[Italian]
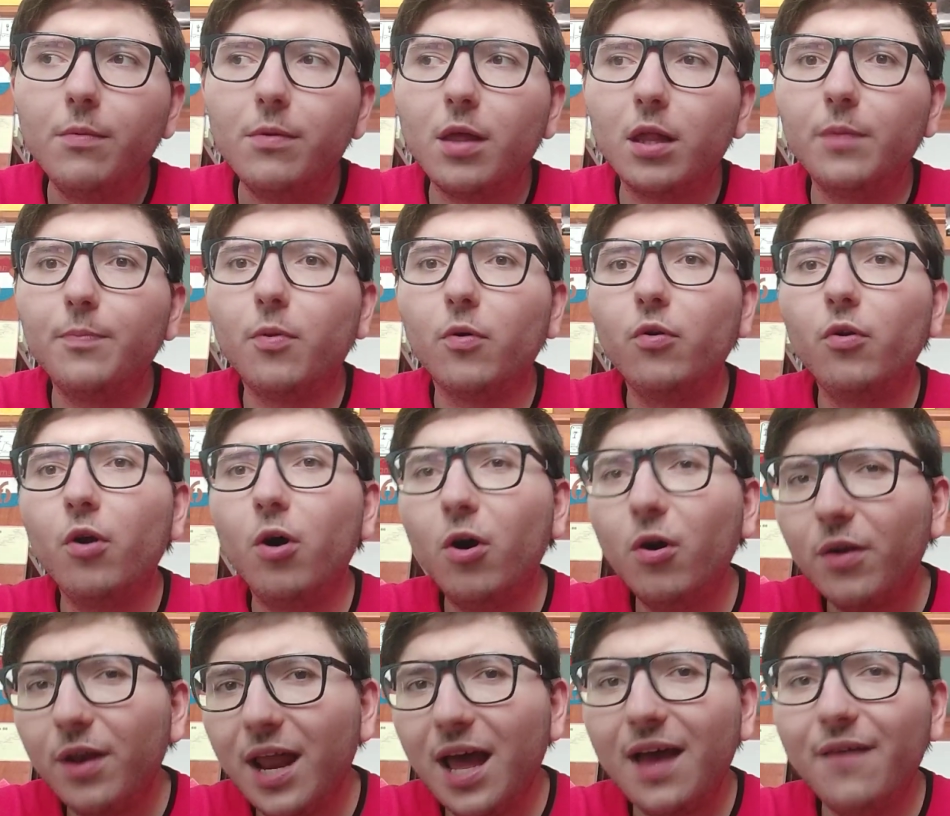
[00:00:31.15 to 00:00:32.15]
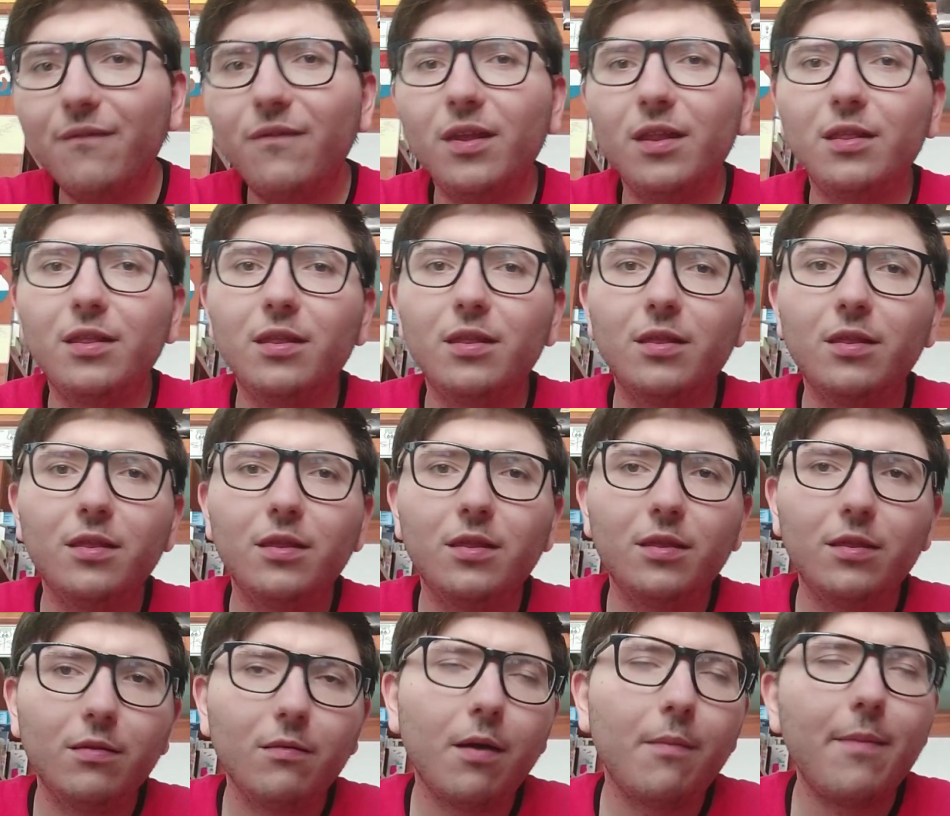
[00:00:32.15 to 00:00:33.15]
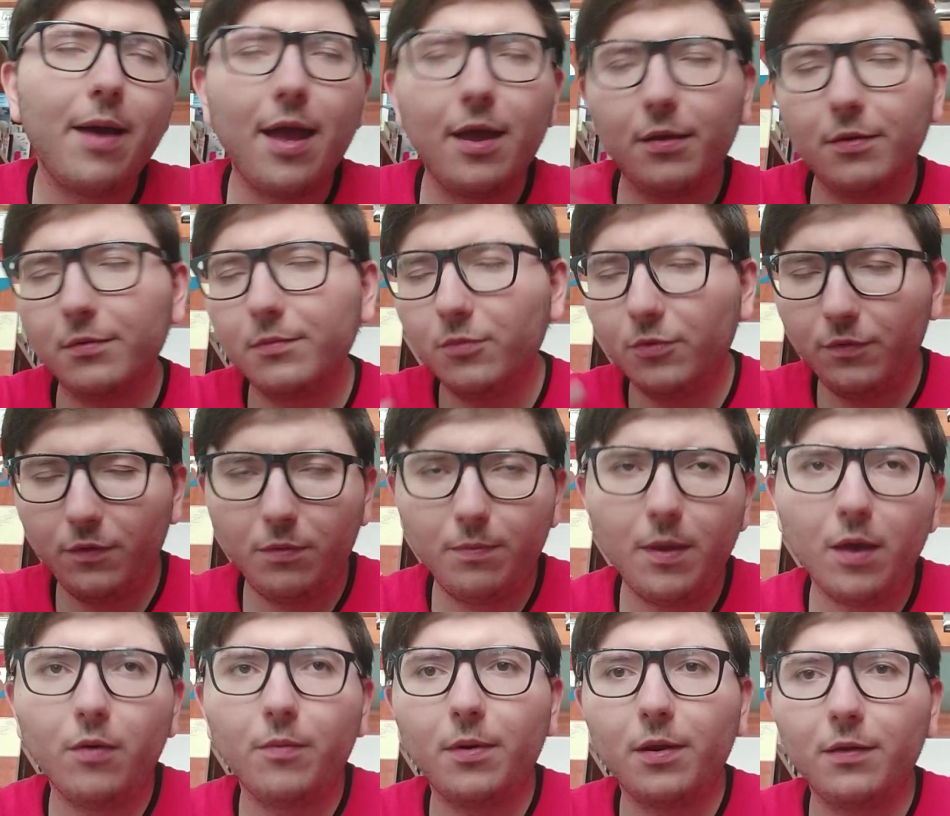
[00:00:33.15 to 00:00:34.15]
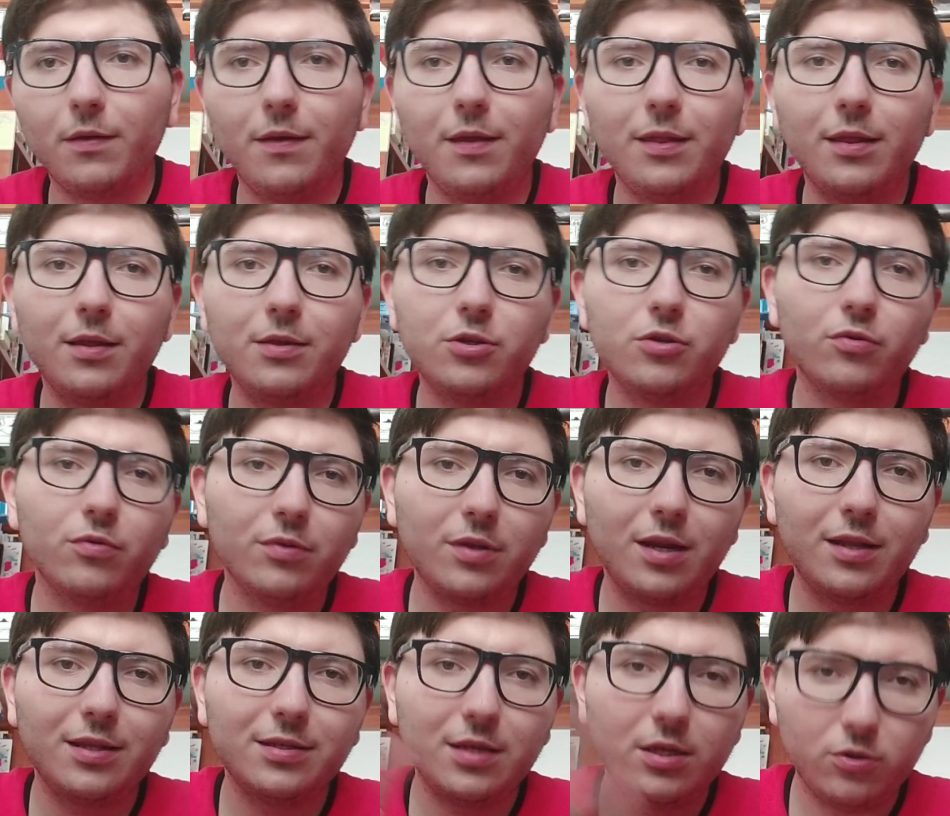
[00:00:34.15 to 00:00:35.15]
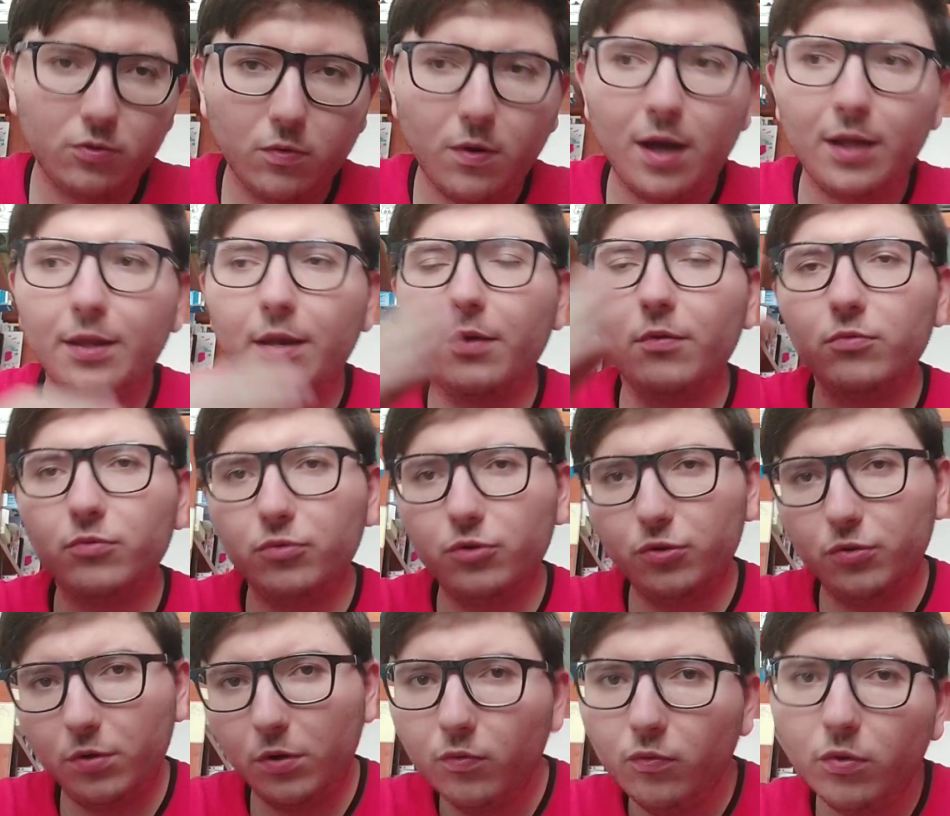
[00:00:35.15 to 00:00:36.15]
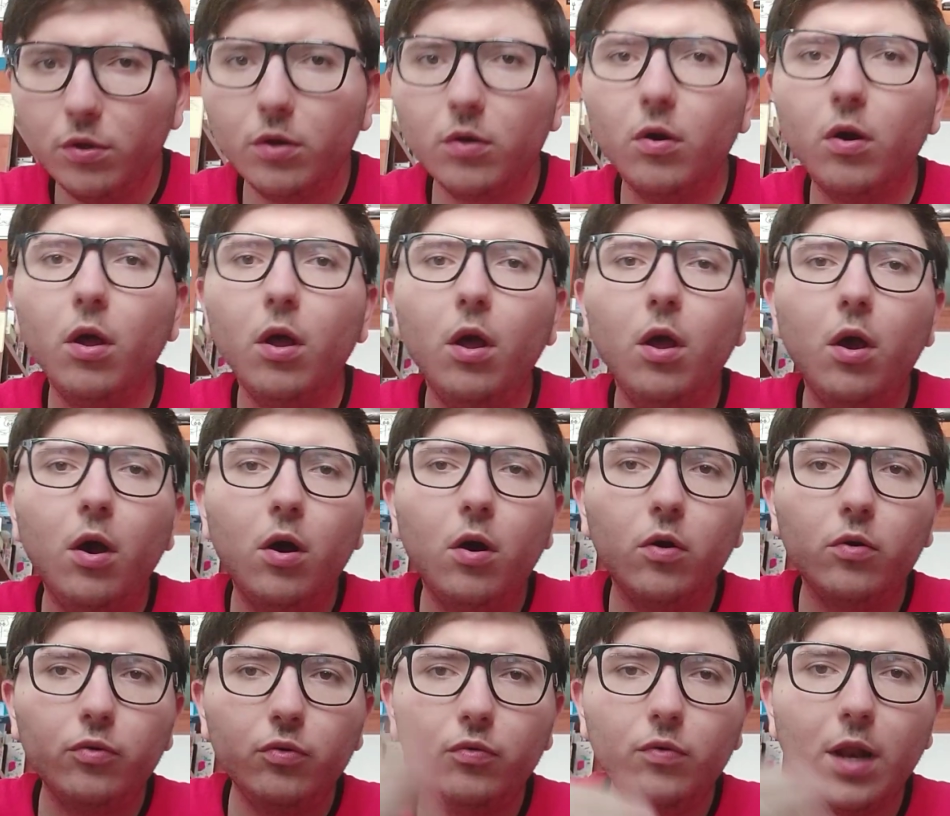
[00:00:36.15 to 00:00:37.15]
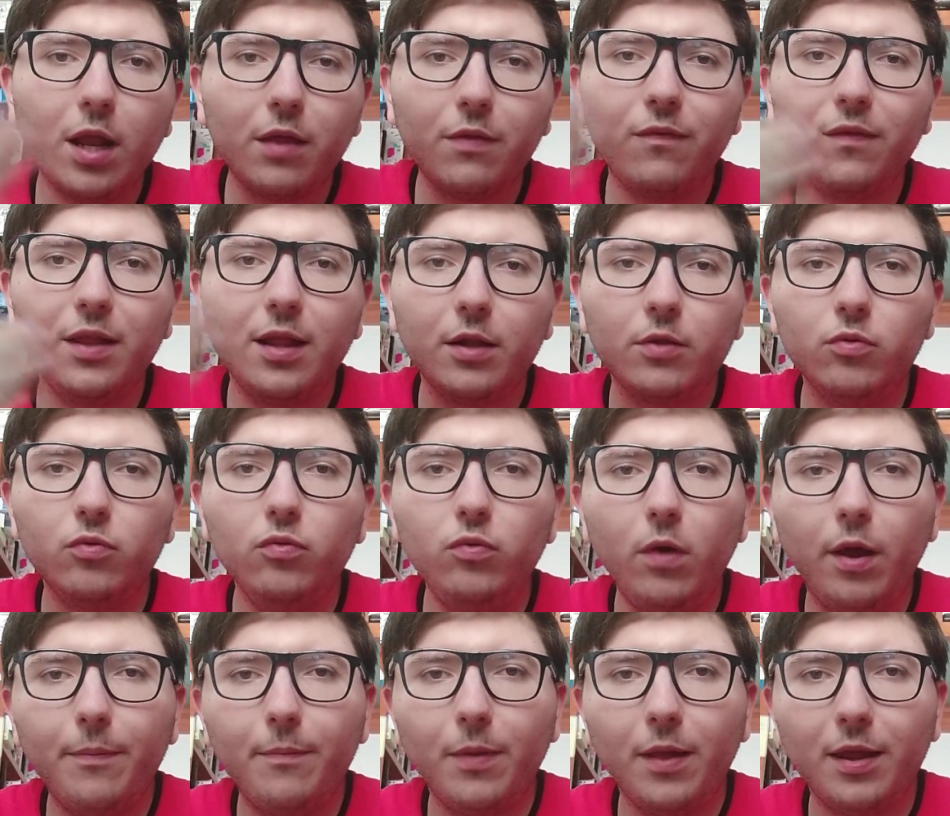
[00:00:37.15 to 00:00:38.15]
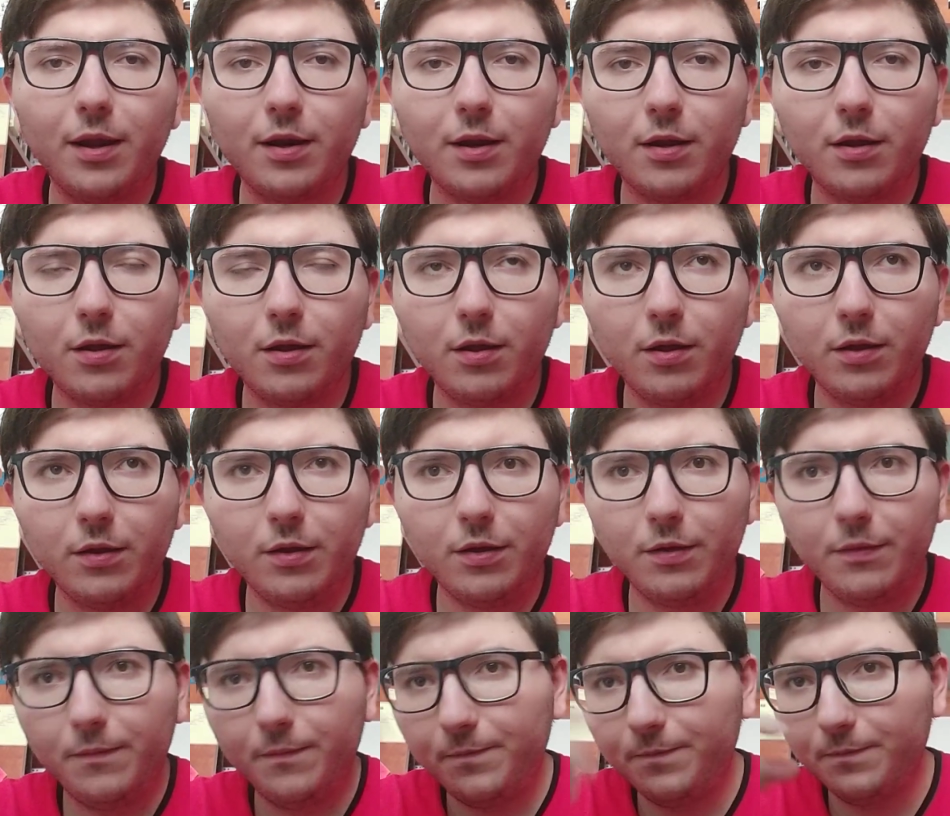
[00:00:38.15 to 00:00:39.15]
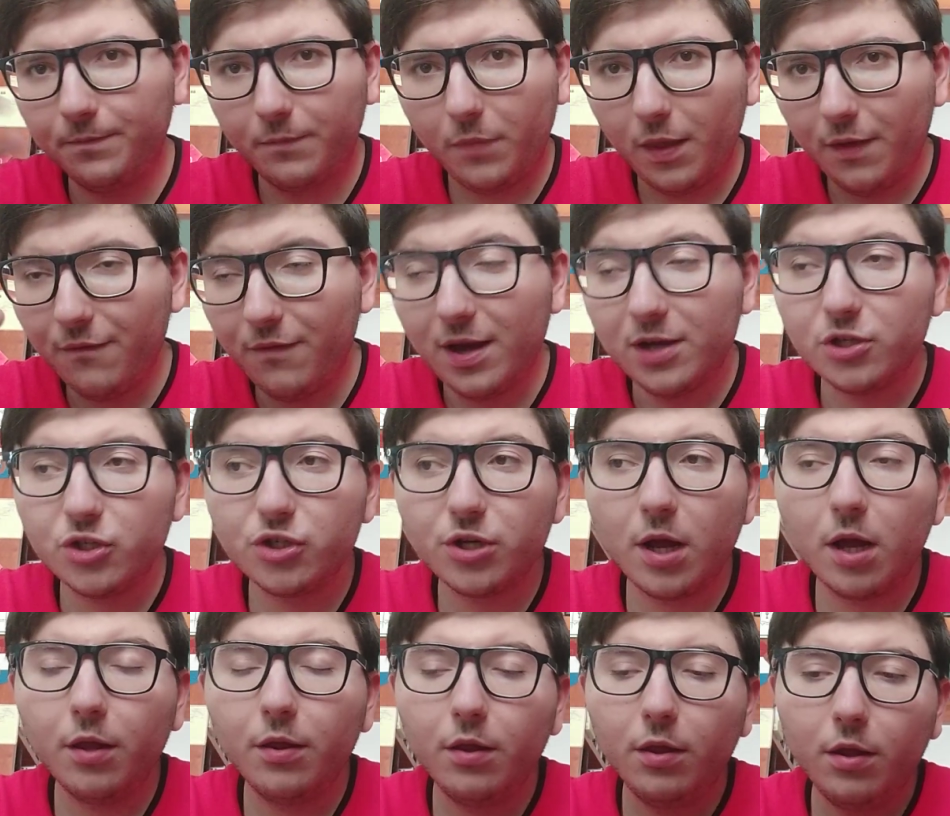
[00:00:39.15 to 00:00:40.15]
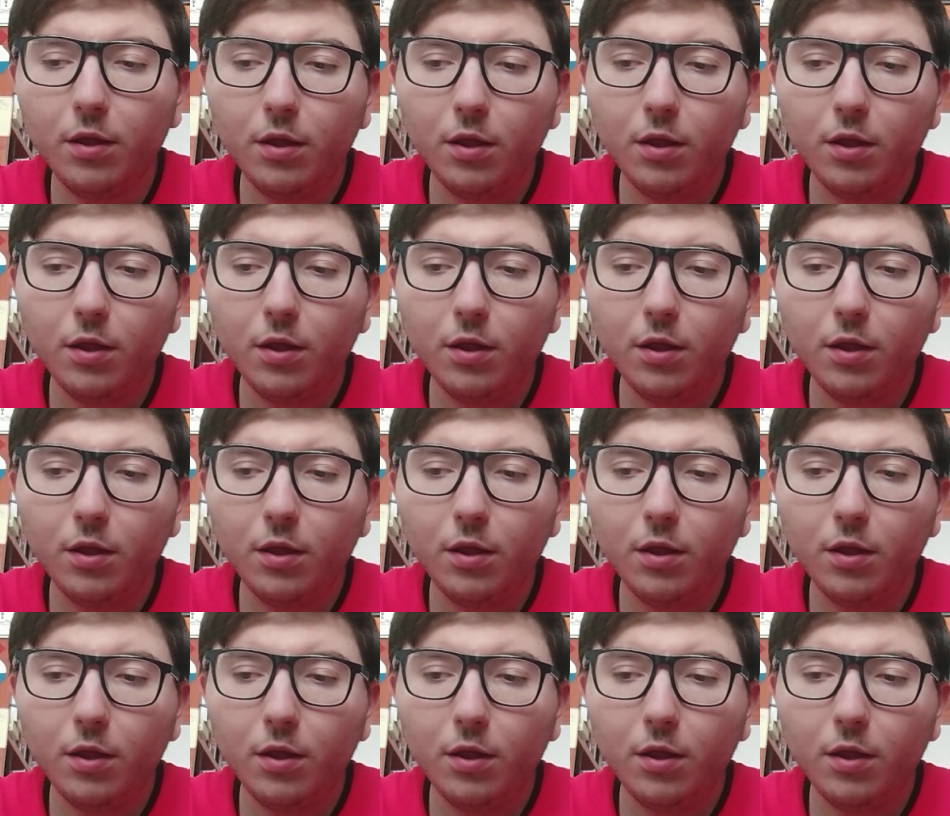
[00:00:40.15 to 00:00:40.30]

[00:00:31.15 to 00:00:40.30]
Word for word: cioè tipo nona, 20, vabbè, non vi spiego, praticamente ci sono 36 squadre, un girone unico, ognuna sfida 2 per ehm, fascia,